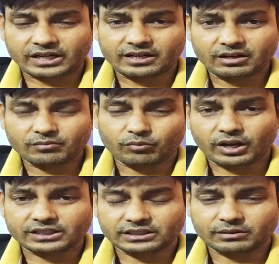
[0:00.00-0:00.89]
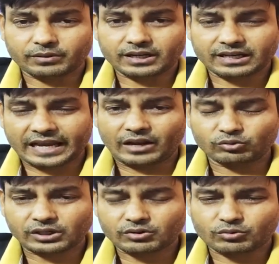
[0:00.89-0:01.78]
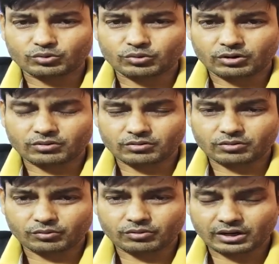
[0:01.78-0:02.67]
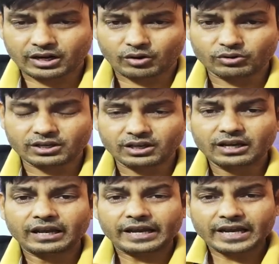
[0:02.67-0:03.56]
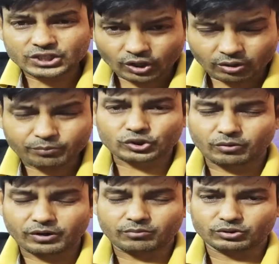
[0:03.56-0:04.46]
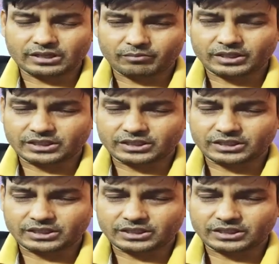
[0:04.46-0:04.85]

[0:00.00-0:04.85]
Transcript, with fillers: কিন্তু একটা বলা যেতে পারে কেন তার কারণ কি এই স্বল্প সময়ের মধ্যে আমরা